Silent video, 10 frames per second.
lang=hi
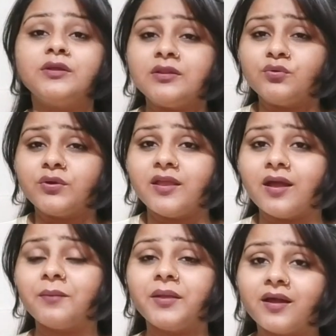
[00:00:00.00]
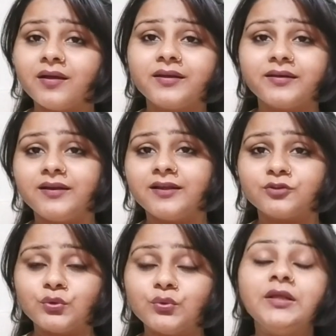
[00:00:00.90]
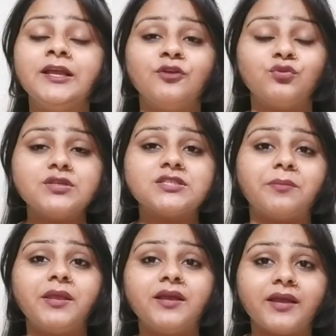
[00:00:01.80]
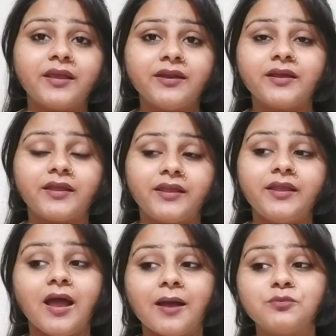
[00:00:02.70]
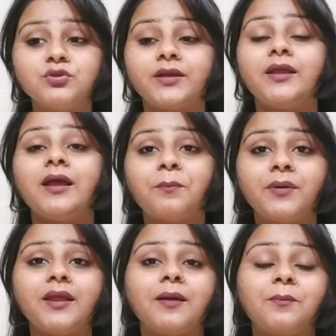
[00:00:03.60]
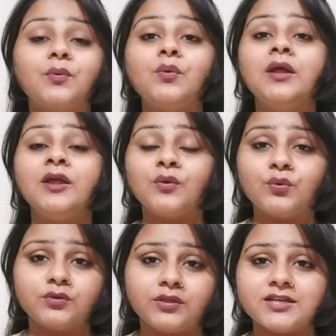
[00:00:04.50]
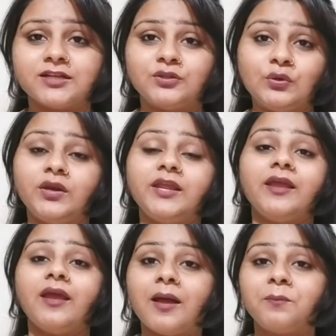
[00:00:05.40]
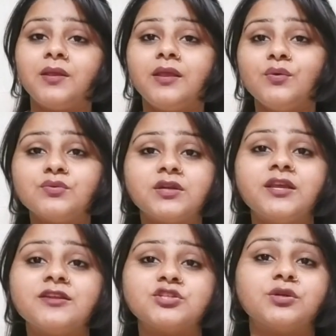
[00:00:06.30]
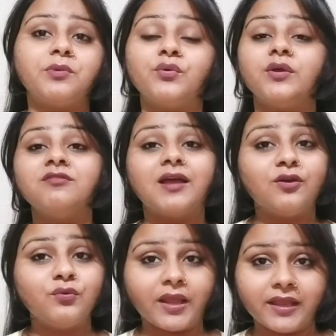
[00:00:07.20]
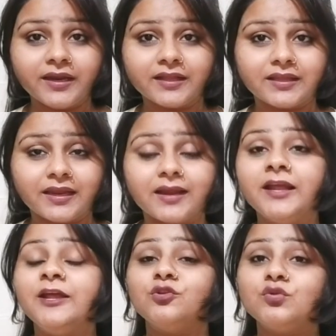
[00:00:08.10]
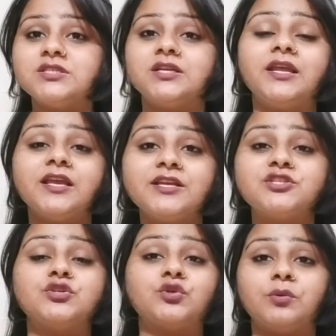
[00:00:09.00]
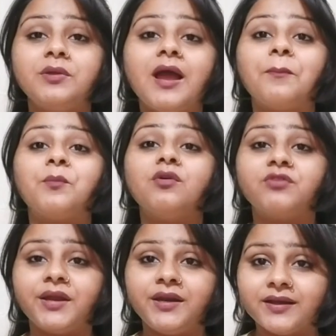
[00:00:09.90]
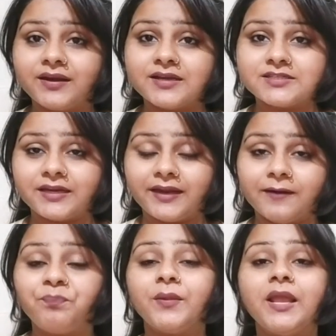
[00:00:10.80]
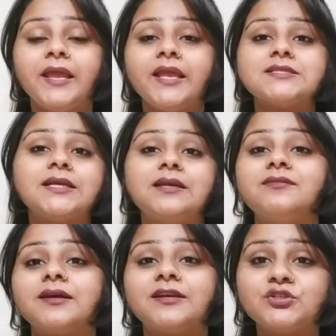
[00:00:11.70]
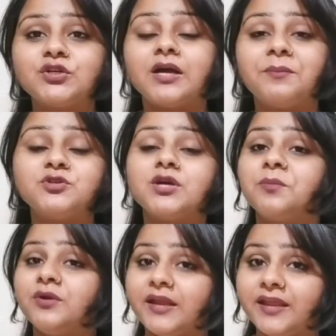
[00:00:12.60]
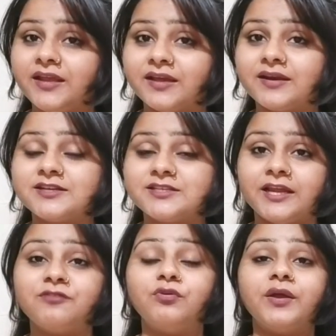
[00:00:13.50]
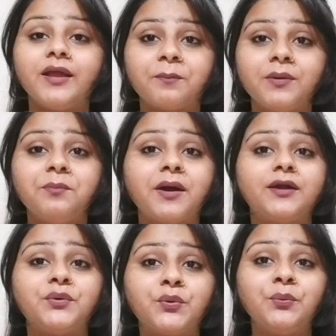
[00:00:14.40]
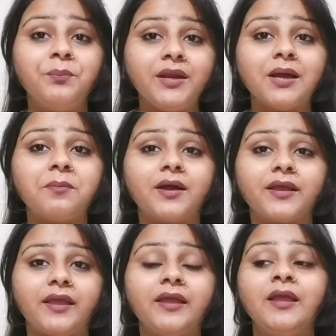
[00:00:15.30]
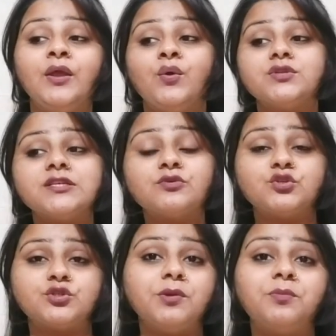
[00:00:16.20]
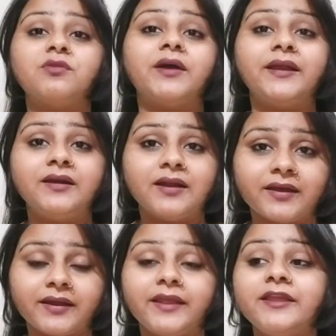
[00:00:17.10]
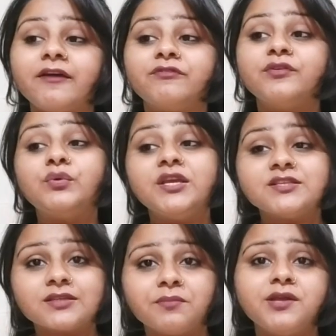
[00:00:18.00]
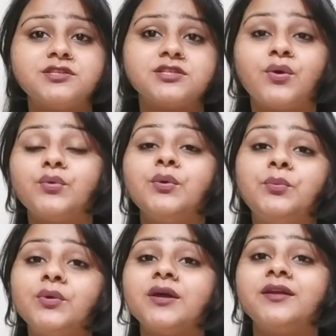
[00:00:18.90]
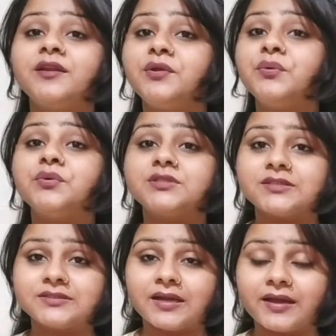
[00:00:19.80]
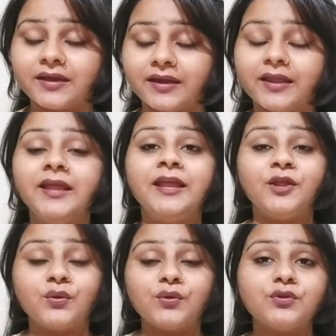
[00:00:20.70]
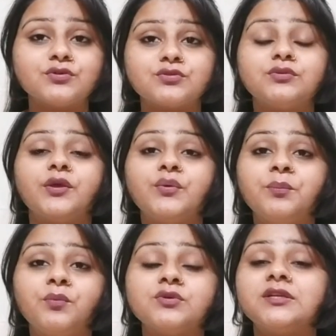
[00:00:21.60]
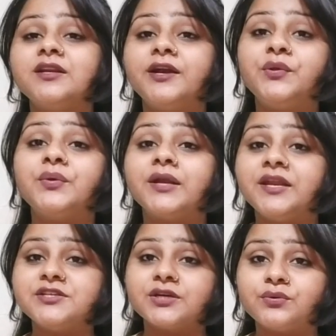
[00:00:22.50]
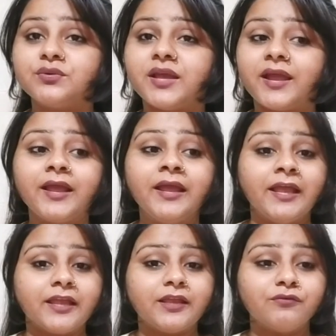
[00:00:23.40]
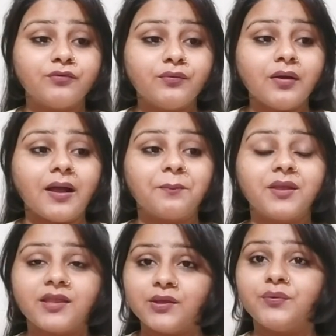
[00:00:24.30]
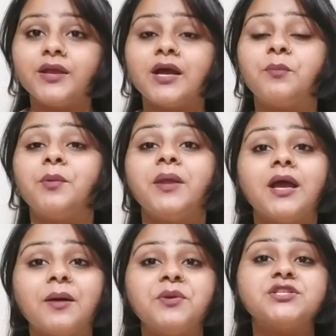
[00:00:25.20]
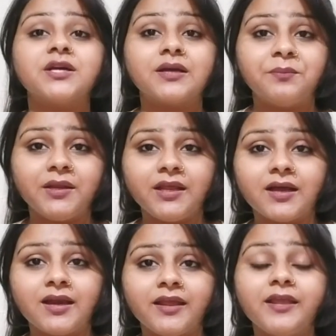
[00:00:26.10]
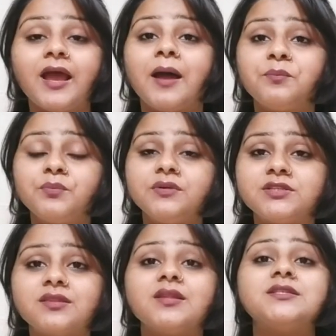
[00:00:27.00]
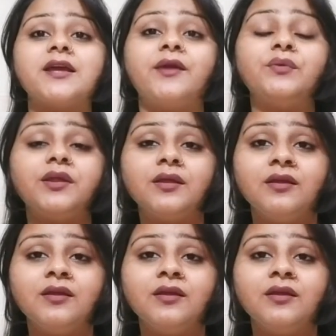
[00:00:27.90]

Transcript: उनकी हाँ में हाँ करने लगते हो तो इससे भी कहीं ना कहीं आप जो है अपने आप को खोते जाते हो ठीक है आपकी उनकी नज़रों कोई वैल्यू नहीं रहती है तो इसीलिए इस चीज़ को भी आपको अवॉइड करना चाहिए इसके अलावा अगला जो काम है जो आप आपको नहीं करना चाहिए वो है अपने पार्टनर को बिना मांगे उसे कुछ भी प्रोवाइड ना करें या फिर उनकी सभी इच्छाओं को पूरा करने की कोशिश ना करें क्योंकि दोस्तों देखो मोस्टली लड़कियों का नेचर होता है कि वो आपके किए कामों में हमेशा कमी निकालेंगे आप जितना चाहे उन्हें